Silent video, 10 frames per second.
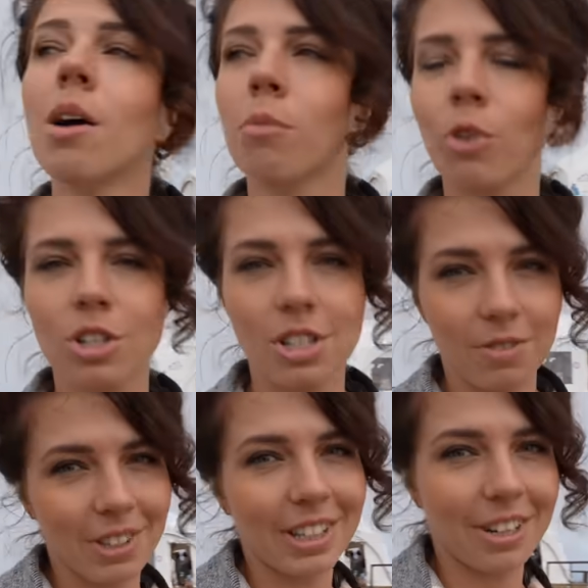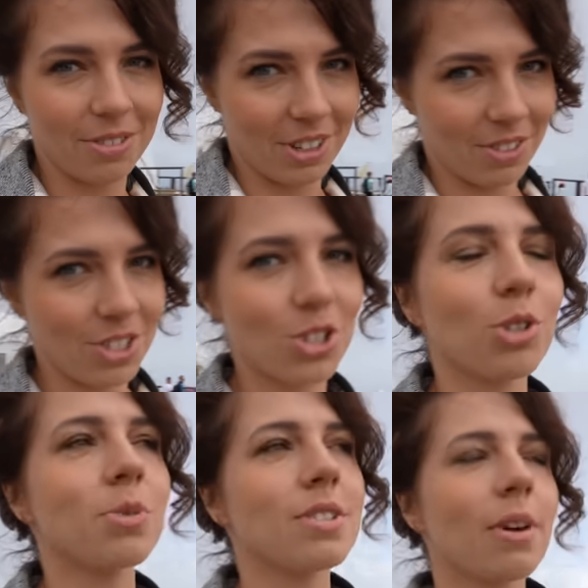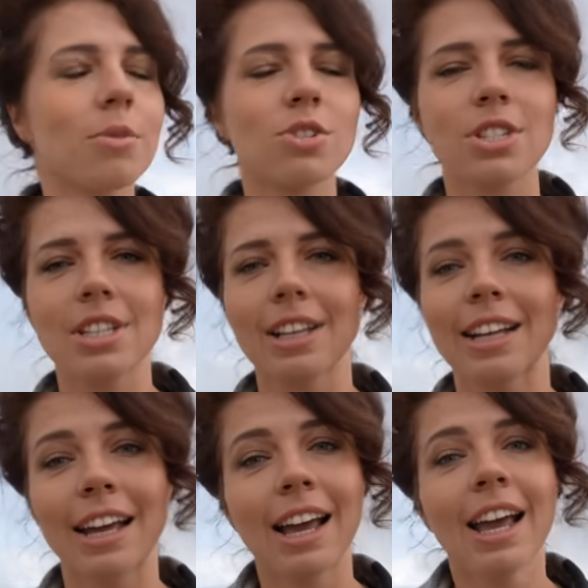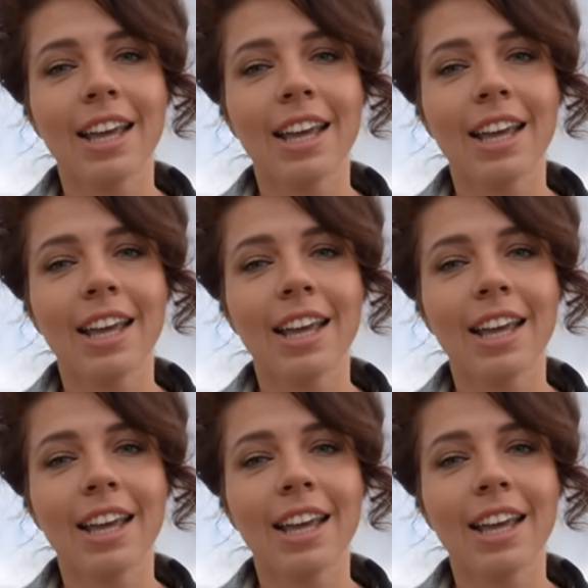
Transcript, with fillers: Можно сфотографироваться, что мы с вами уже сделали.